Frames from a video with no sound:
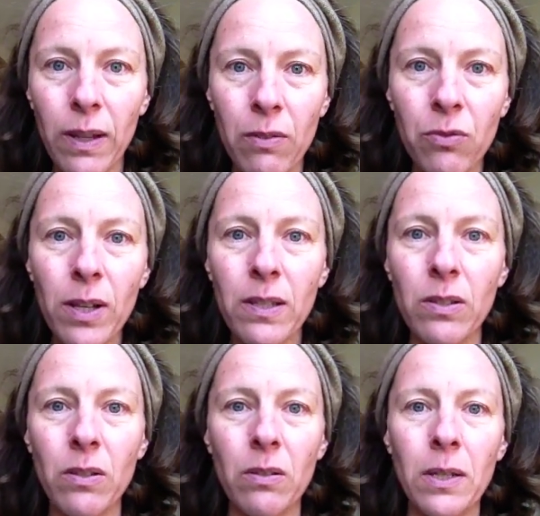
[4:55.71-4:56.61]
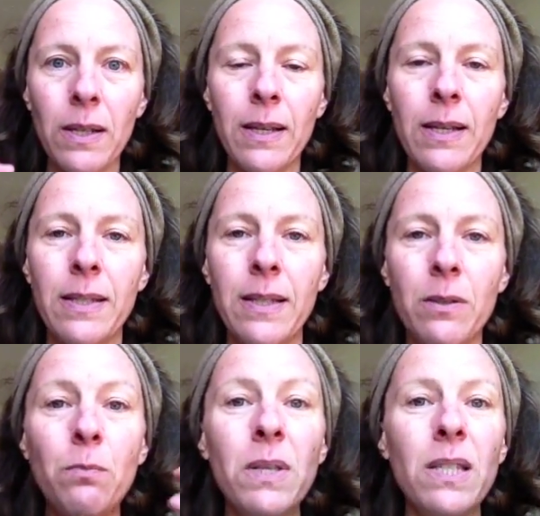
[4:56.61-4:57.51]
d'avoir
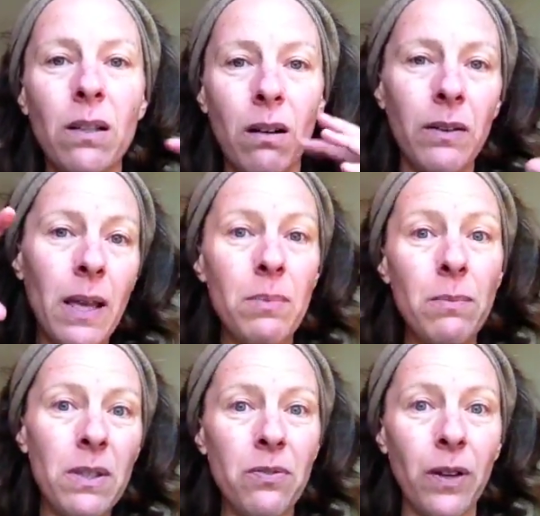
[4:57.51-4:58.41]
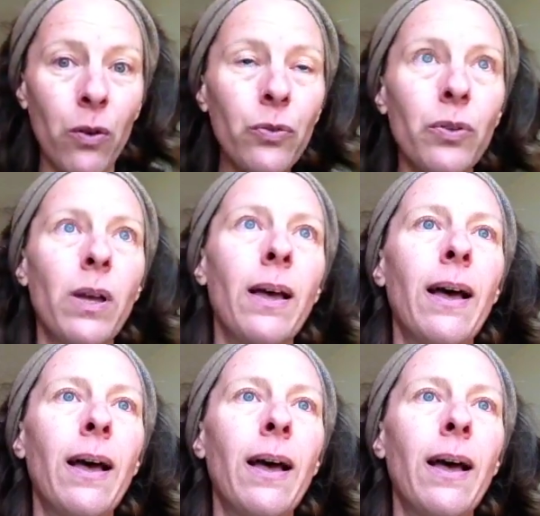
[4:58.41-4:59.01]
cette mise en abîme différente